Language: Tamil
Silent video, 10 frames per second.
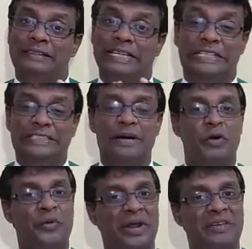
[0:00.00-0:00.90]
திட்டம்
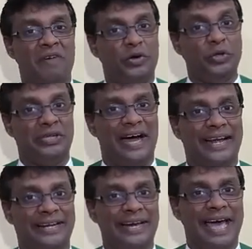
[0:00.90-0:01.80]
ஒன்றை
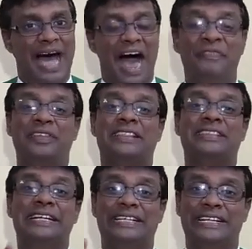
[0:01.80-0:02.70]
வகுத்தார் அந்த
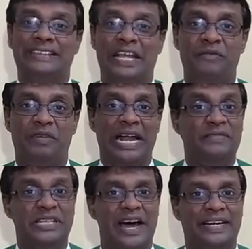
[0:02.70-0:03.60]
திட்டத்தின்
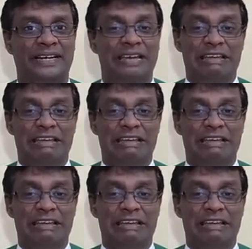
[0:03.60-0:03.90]
விளைவுதான்